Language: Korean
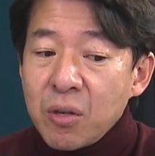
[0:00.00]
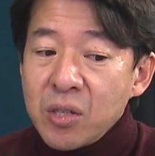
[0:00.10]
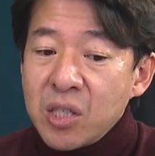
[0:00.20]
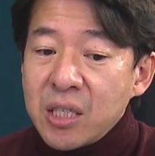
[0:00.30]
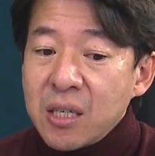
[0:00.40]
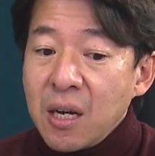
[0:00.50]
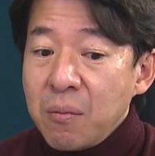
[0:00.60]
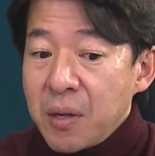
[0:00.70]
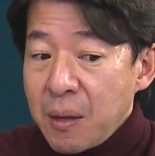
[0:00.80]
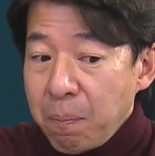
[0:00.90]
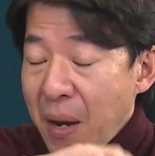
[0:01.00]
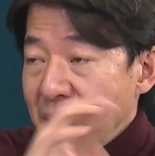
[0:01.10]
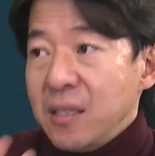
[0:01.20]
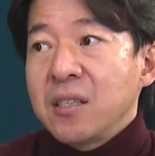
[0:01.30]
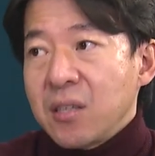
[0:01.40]
이제 집값이
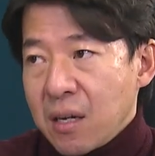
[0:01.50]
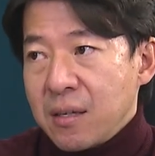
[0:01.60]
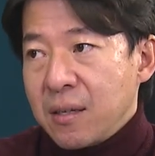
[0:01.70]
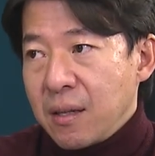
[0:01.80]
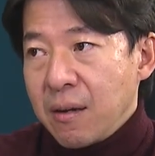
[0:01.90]
빠지기 시작하잖아요.